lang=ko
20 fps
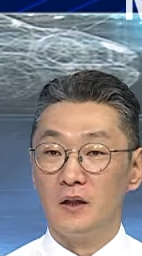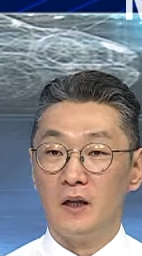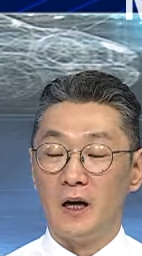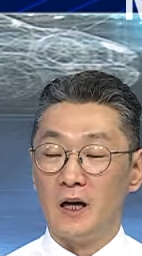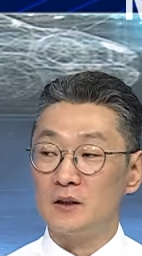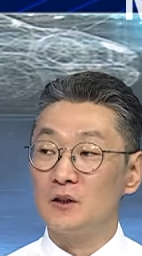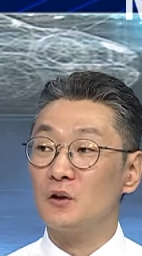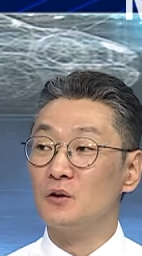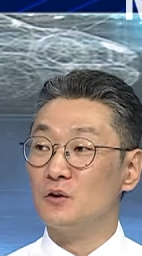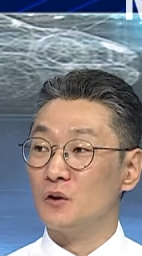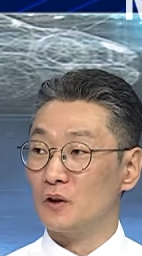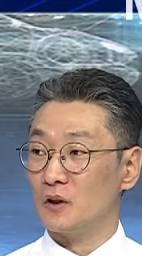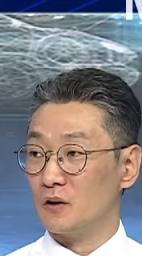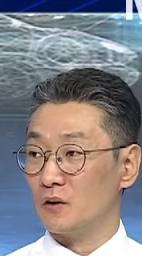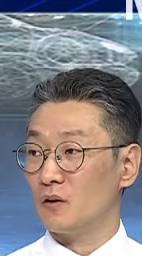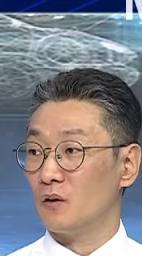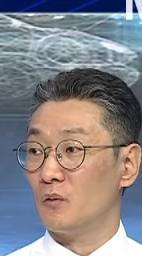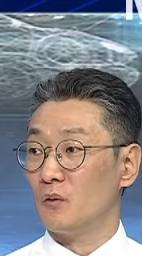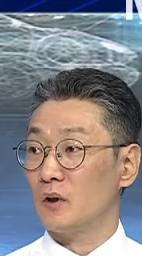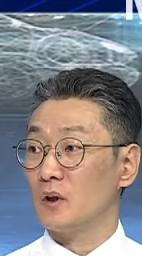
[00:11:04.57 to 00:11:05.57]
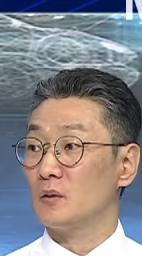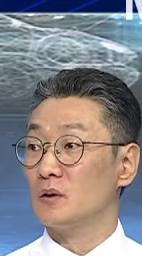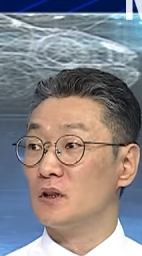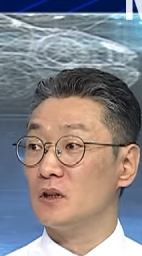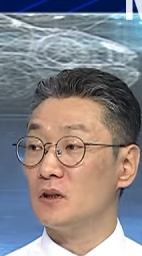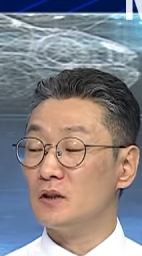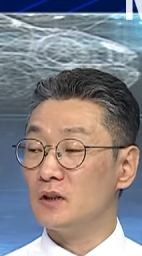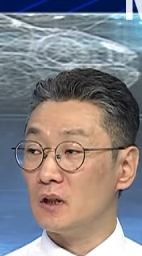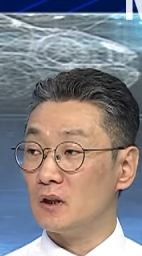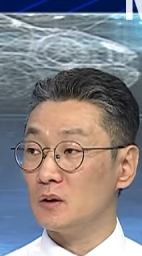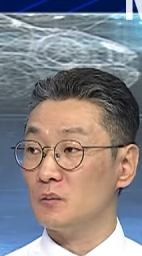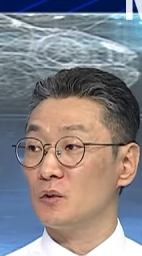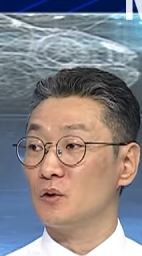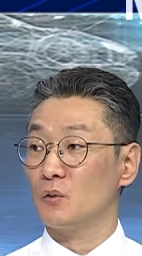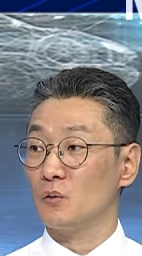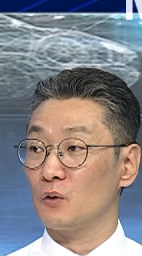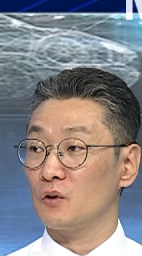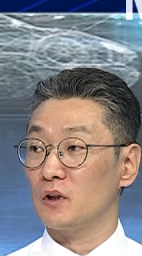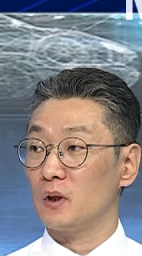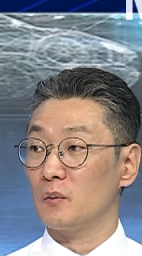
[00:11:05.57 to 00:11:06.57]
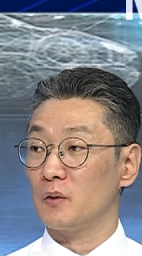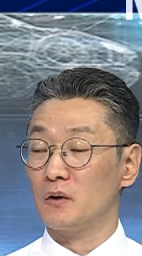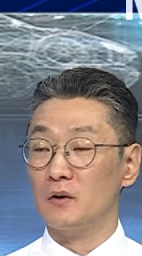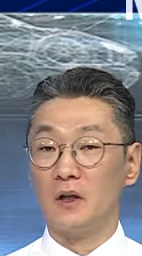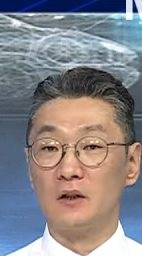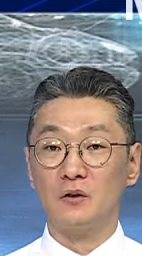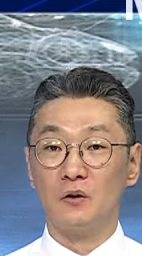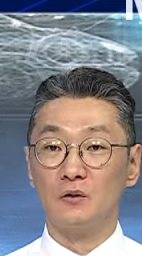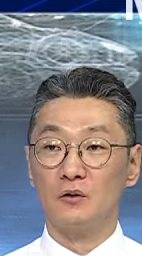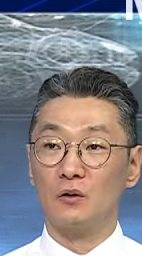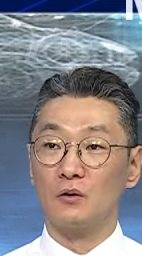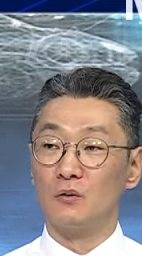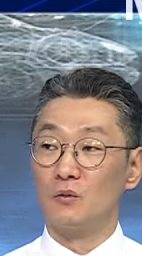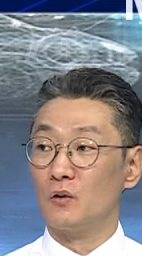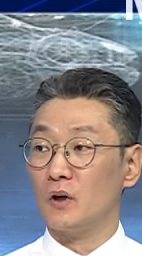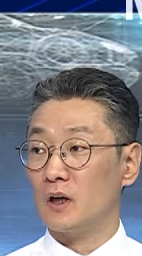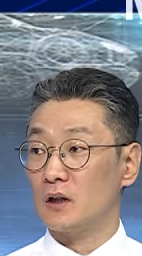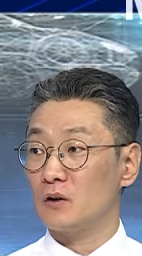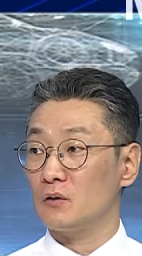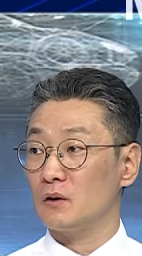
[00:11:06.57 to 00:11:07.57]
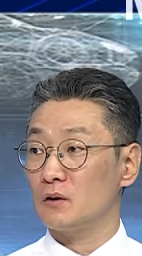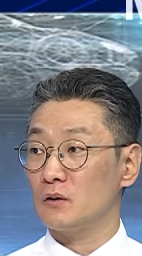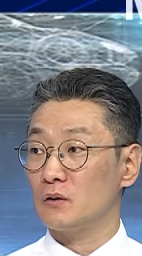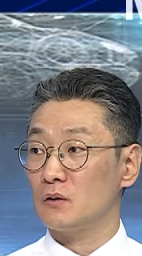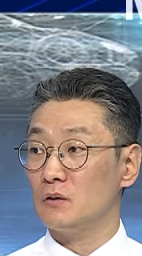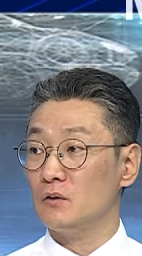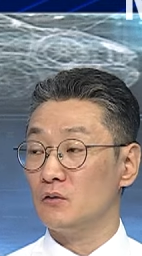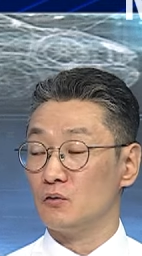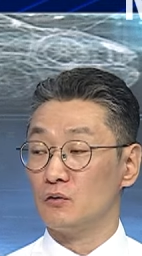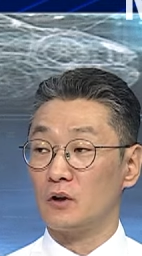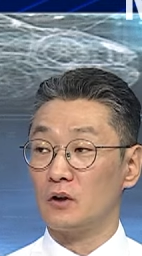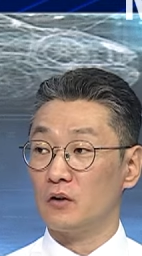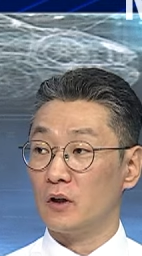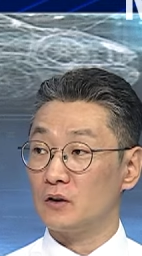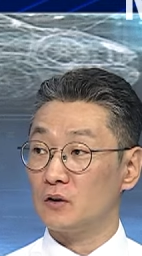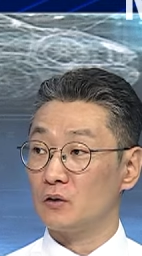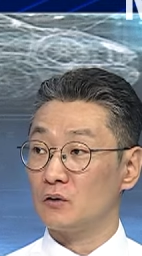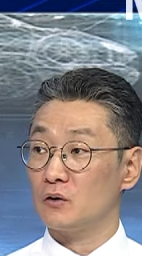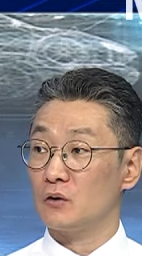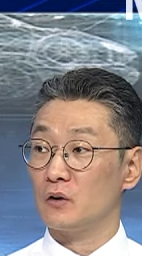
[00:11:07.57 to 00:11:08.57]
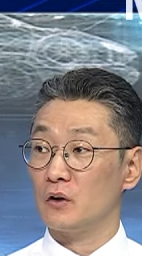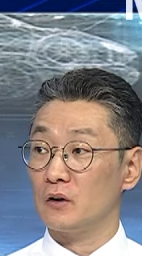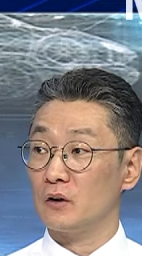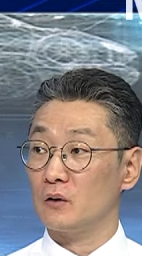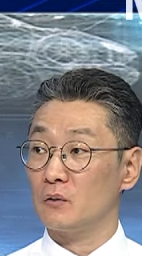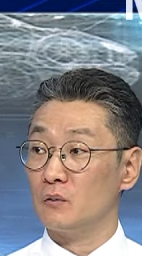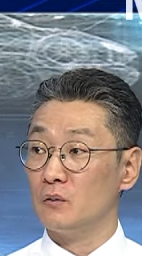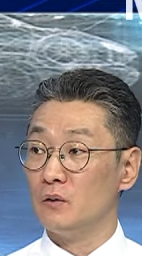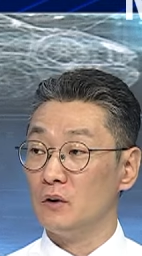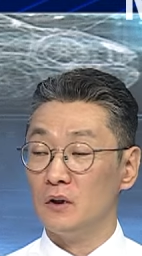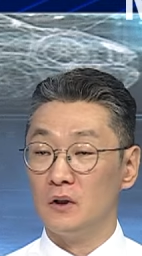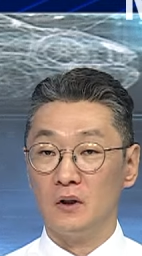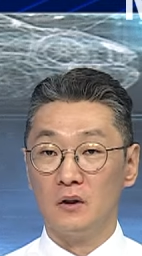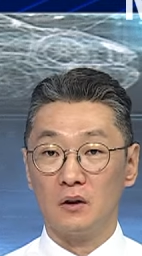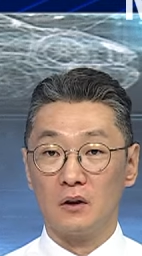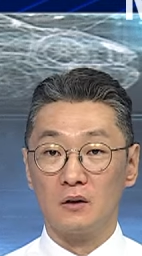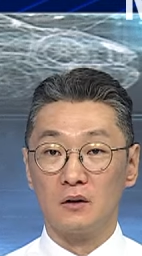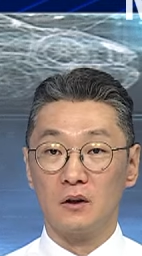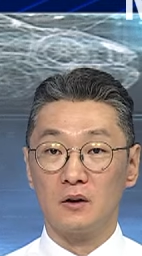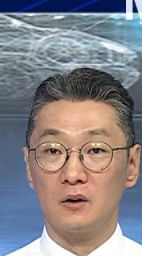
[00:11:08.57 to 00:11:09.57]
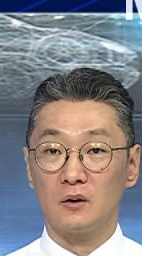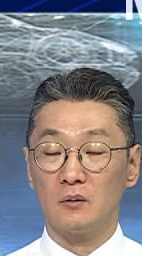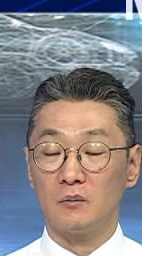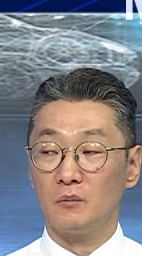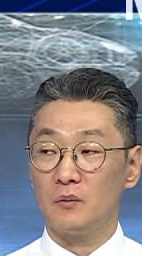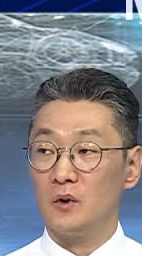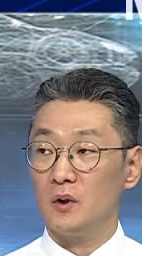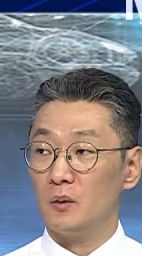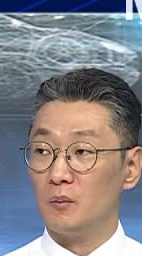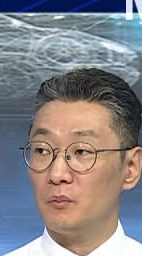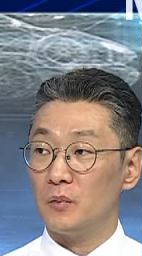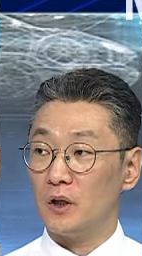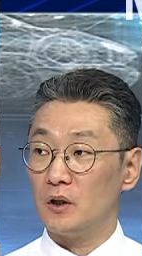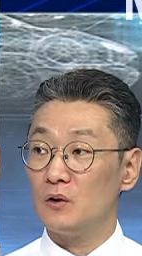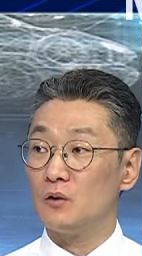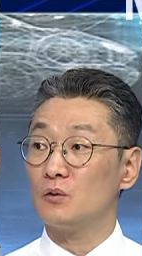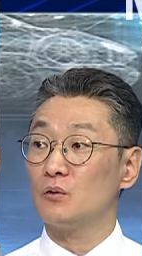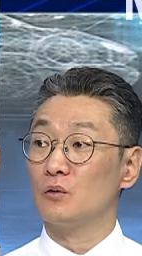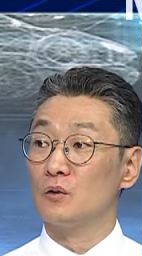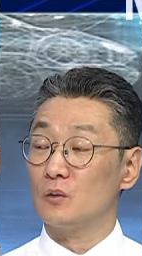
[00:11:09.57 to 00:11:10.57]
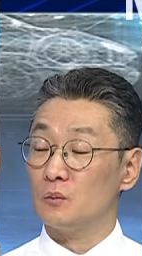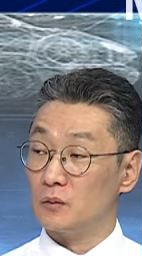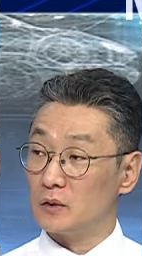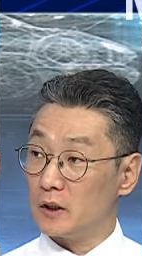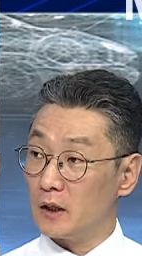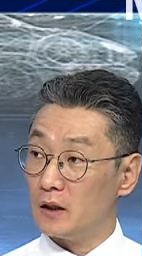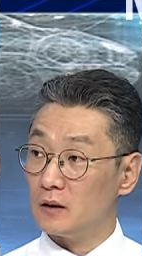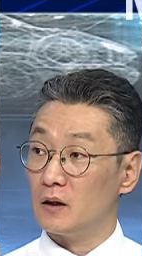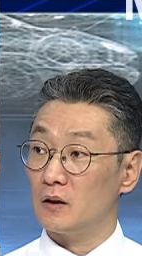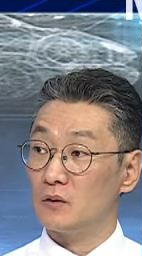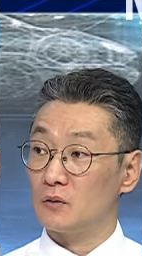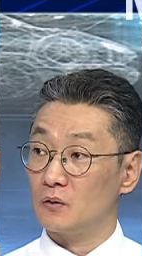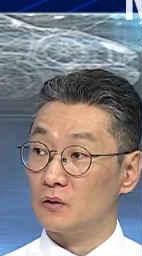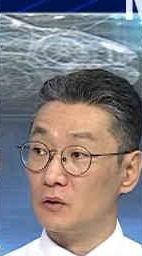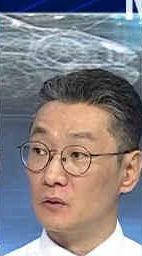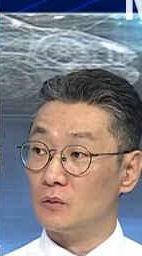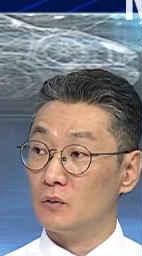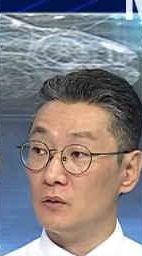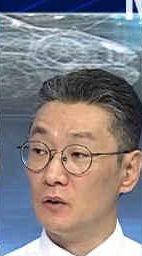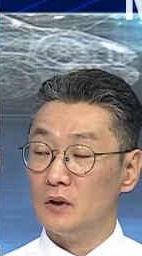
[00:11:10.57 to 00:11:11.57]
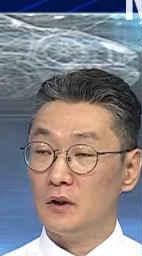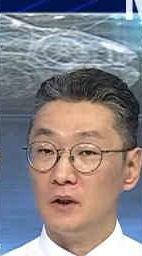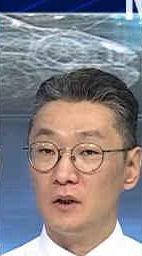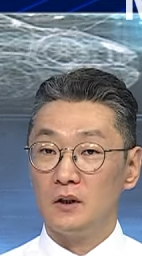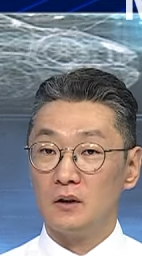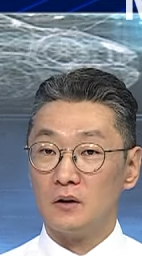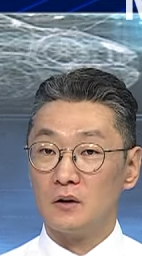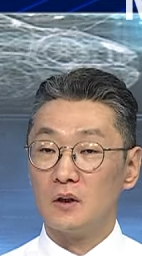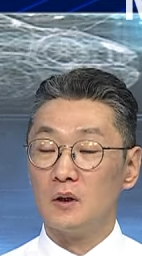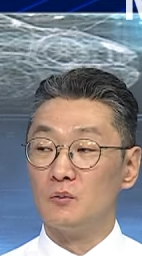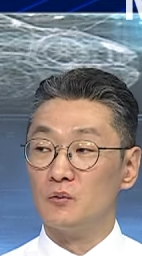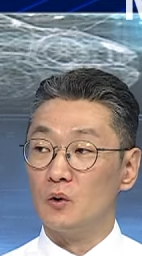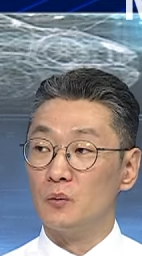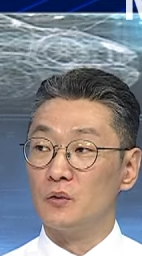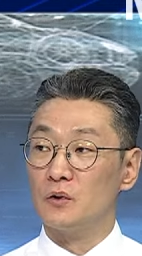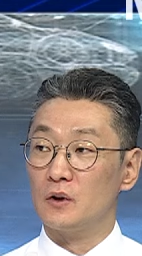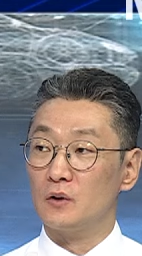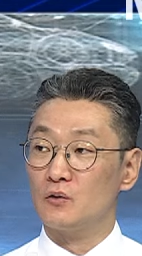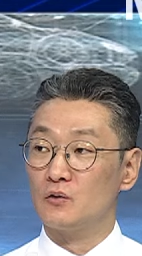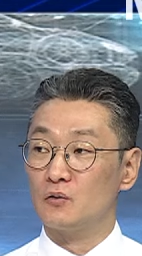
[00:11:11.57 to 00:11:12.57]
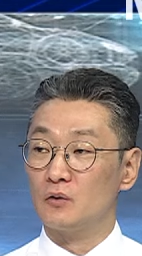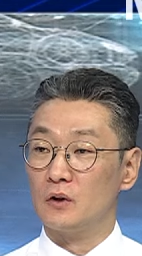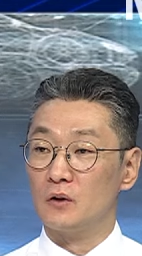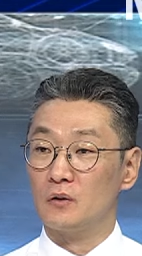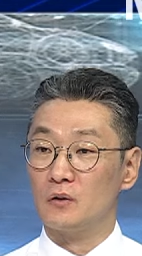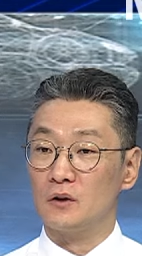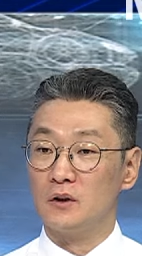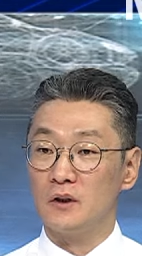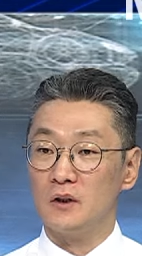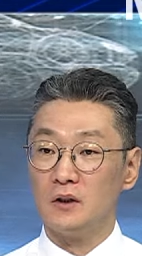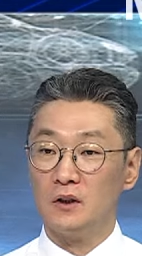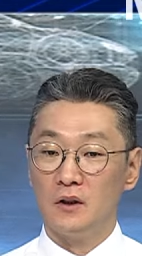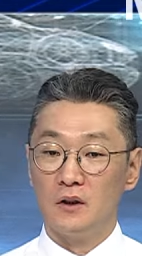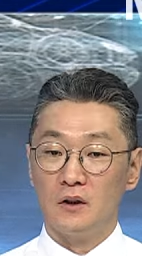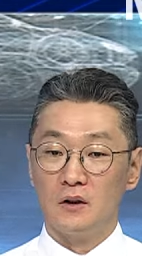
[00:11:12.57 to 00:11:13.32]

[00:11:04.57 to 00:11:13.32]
안정적인 거, 워낙 큰 자금이 들어오기 때문에 그 안정적으로 가기 위해서는 주가도 안정적이어야 되고 일단은 밸류도 좀 쌓아야 되는 것이고 특히 무엇보다 도 중요한 것이